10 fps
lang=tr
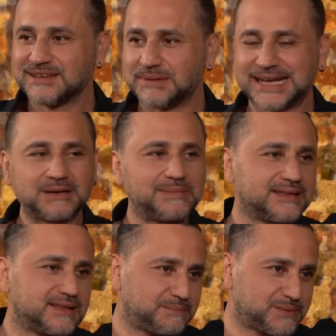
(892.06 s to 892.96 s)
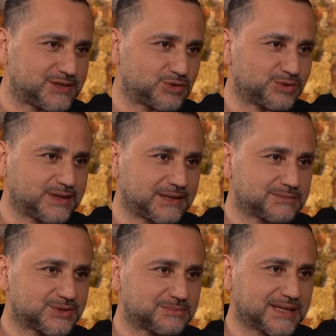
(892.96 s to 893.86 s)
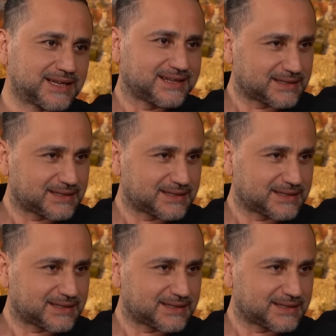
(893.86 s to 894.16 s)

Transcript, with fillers: Meğer ben depresyondaymışım yani.